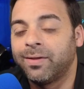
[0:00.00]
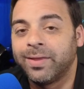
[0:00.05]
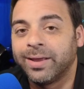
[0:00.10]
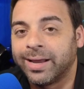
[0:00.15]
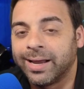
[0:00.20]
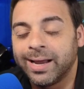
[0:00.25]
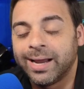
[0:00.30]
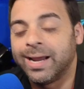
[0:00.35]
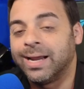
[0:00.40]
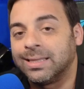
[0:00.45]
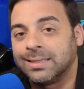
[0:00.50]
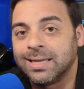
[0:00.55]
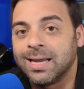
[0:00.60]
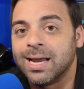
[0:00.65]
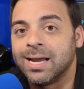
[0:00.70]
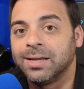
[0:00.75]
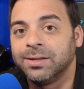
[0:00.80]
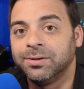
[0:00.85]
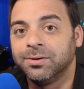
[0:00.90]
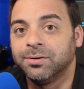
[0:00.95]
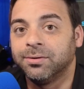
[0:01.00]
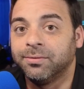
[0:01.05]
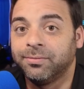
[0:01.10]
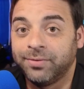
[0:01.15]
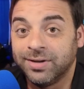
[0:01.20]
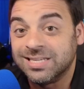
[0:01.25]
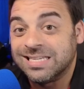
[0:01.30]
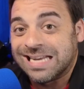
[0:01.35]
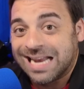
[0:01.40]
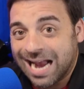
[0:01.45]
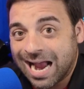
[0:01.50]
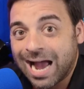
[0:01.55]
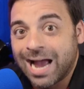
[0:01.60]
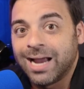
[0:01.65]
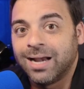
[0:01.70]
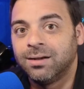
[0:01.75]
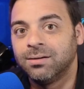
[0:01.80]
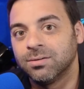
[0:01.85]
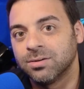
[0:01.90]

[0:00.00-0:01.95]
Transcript: de que este año fiscal,